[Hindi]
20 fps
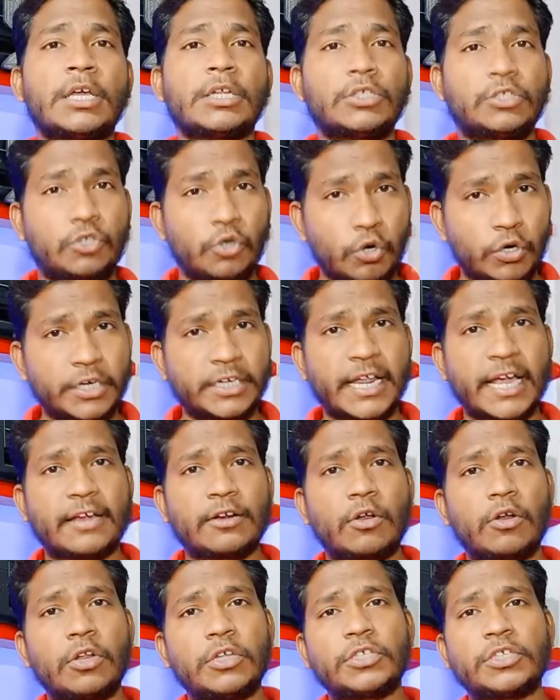जो कि
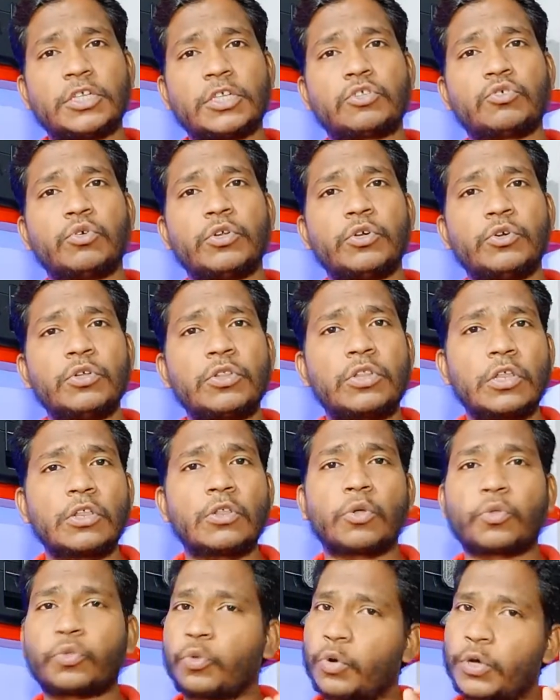टेक्नोलॉजी से जुड़ी हुई थी
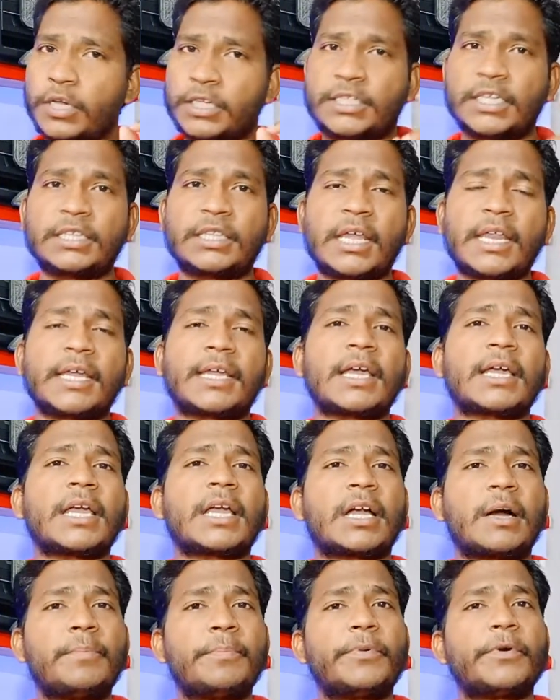दोस्तों इसी तरीके की
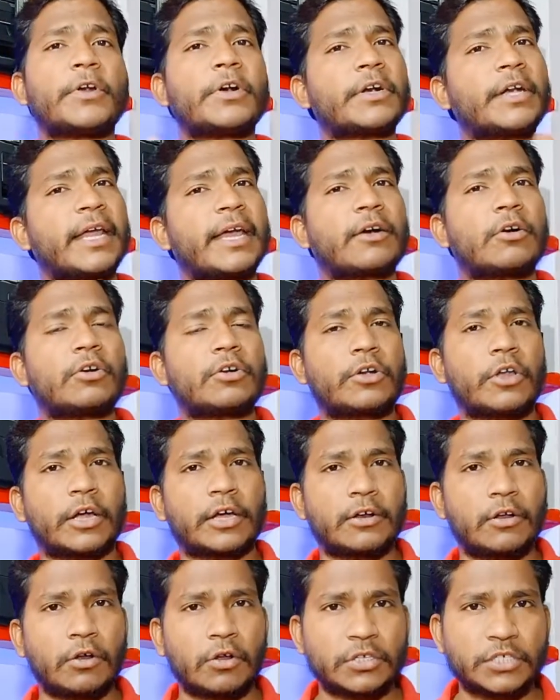कंप्यूटर टेक और
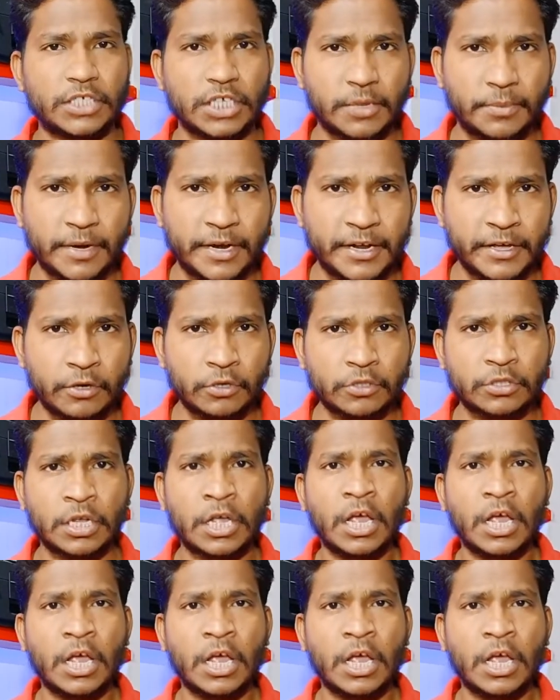टेक्नोलॉजी की वीडियोस